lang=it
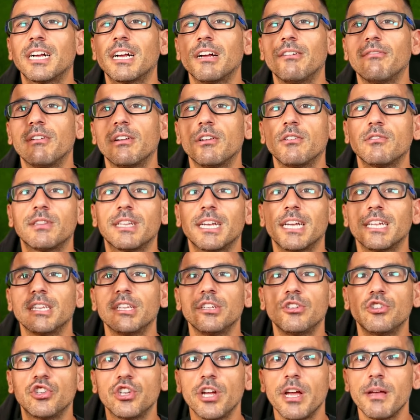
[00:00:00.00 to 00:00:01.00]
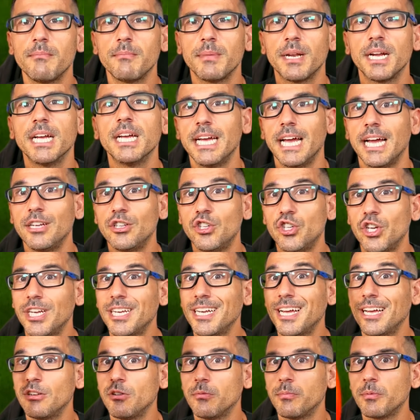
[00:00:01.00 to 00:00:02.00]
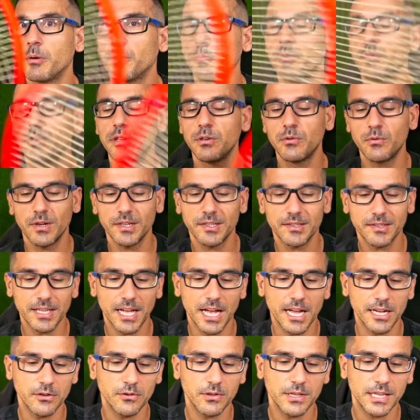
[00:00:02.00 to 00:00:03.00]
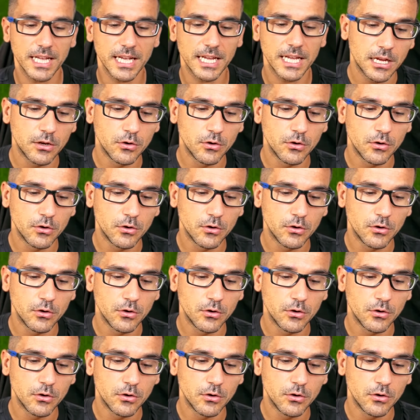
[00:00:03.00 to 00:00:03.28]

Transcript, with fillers: cavallo tra dicembre e gennaio proprio di quest'anno ed è